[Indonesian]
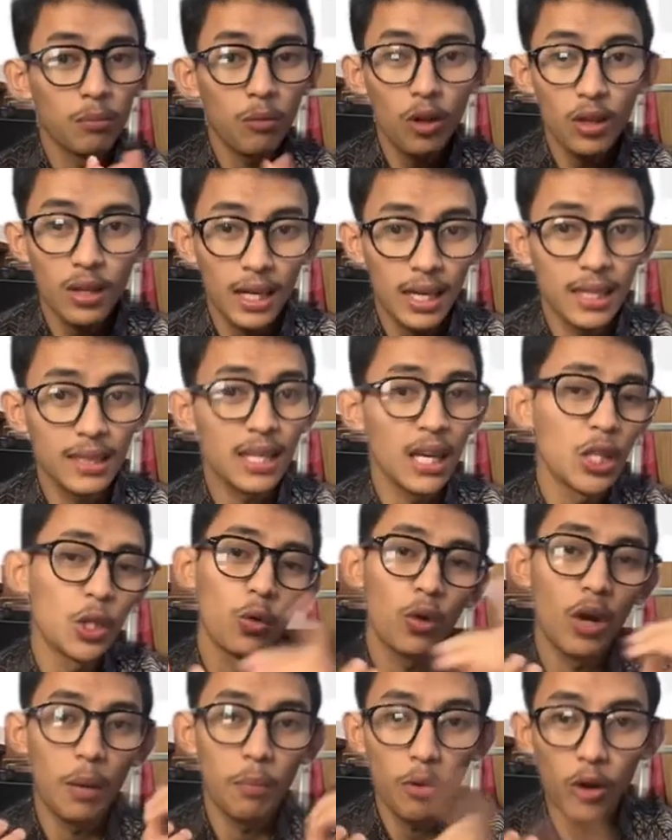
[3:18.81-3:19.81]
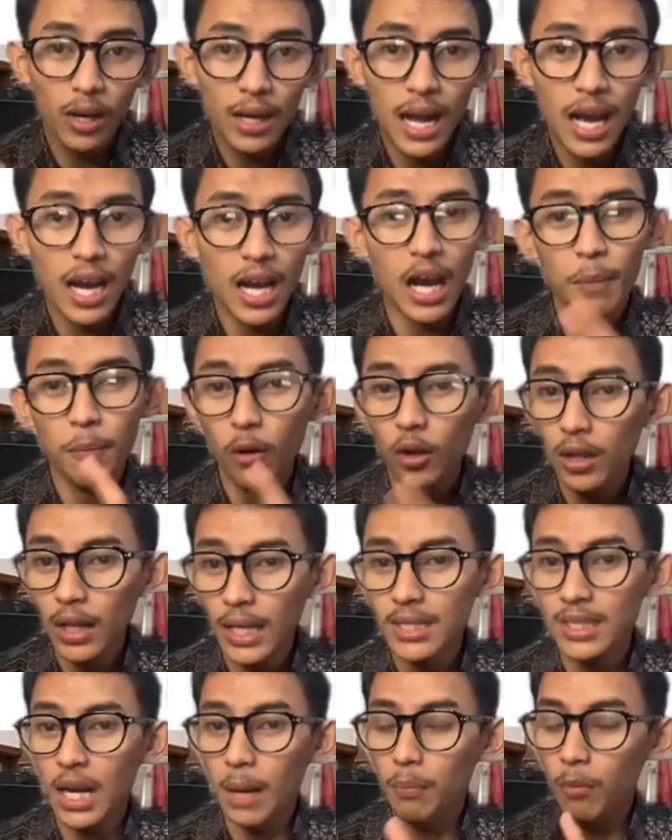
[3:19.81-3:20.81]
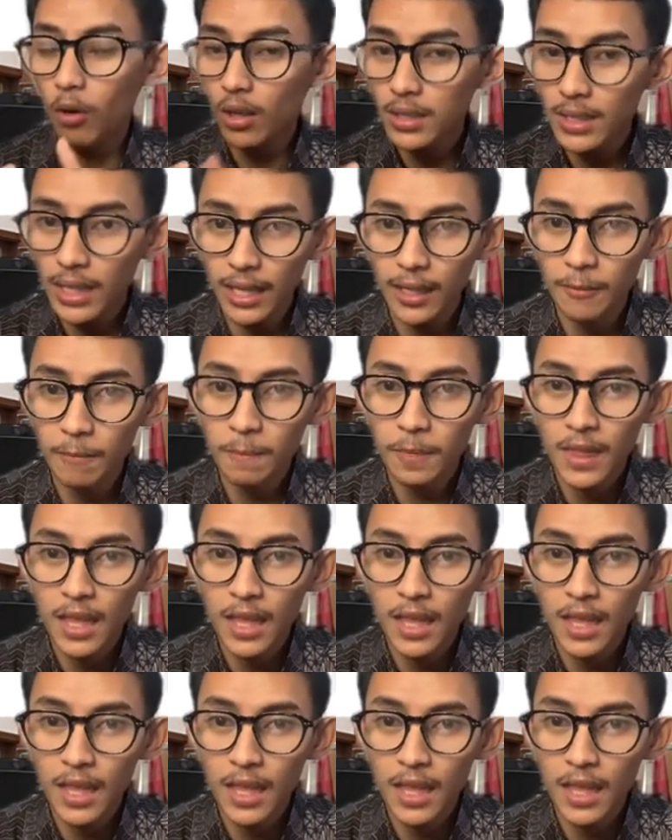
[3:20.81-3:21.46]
Polri entah itu Kapolda, Kapolres, Kapolsek